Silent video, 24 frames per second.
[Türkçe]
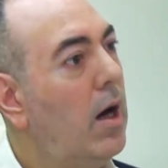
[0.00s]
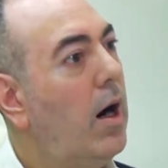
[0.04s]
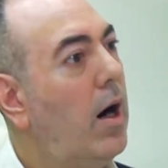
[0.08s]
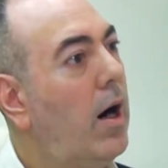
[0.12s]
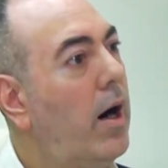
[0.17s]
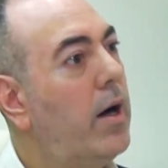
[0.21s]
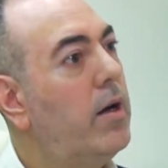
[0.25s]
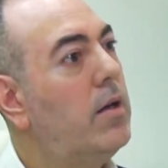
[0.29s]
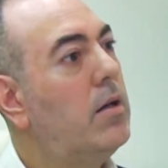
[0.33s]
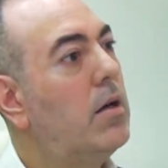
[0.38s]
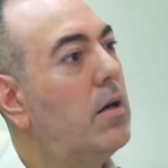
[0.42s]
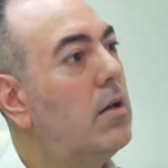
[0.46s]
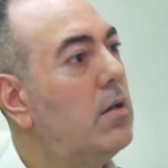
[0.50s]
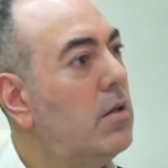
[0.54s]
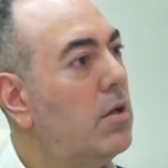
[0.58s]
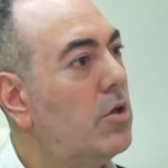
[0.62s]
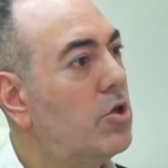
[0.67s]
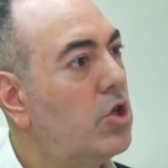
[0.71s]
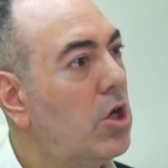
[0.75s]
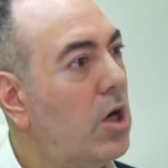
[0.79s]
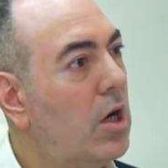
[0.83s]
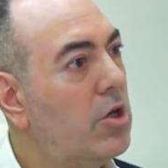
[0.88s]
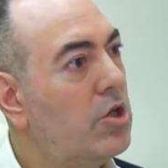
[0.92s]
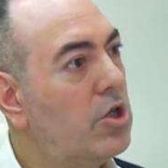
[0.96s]
Aynı anda
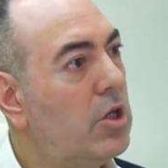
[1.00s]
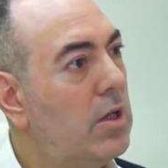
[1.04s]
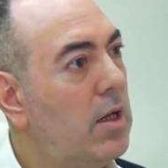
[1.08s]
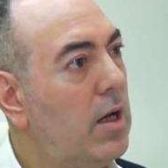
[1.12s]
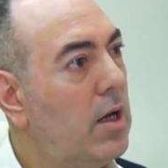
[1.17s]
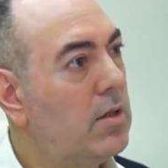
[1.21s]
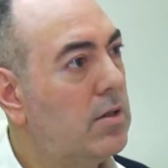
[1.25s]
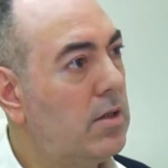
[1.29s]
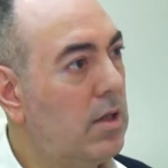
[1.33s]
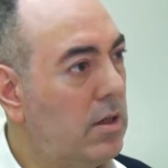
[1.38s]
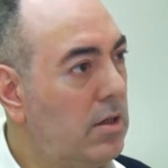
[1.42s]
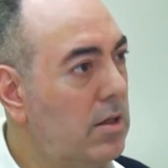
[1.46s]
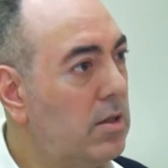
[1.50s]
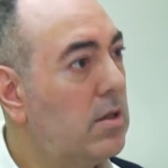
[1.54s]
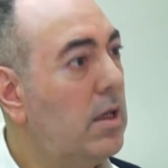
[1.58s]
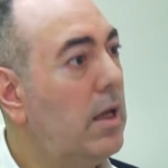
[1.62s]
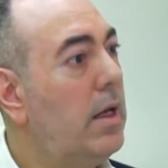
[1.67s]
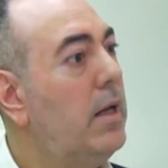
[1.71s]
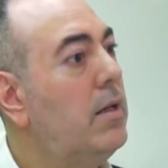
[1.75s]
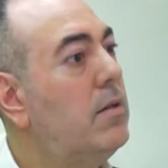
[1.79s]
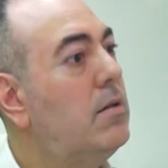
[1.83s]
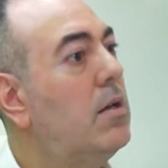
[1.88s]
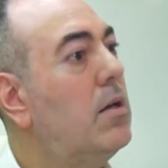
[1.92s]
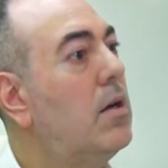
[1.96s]
şarj ederseniz
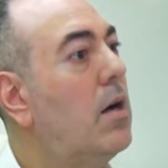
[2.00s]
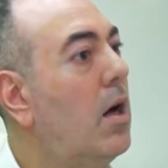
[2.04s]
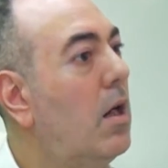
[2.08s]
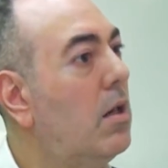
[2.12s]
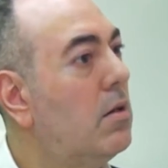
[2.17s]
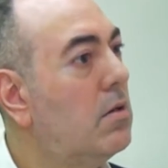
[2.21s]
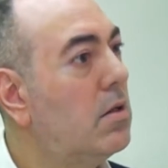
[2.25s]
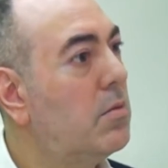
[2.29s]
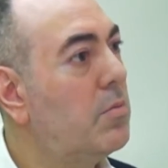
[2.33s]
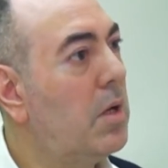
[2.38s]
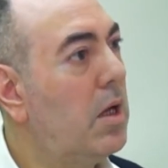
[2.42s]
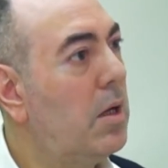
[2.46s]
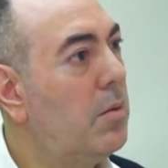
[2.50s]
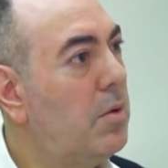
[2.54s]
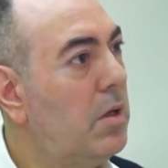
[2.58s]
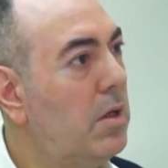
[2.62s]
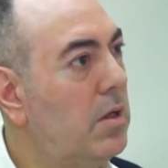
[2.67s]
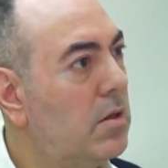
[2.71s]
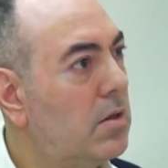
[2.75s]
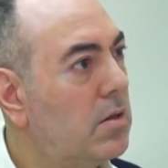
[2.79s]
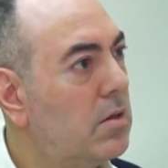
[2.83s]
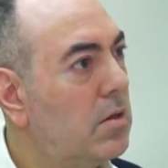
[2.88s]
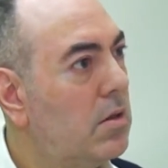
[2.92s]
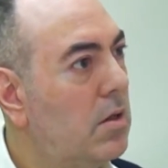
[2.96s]
elektrik
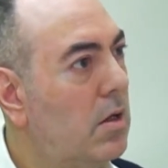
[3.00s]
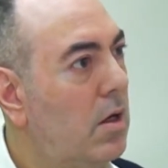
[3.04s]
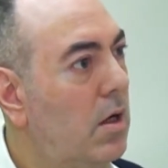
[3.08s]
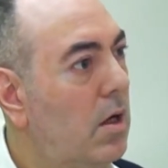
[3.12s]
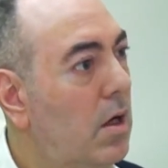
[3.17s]
kaldırmayabilir.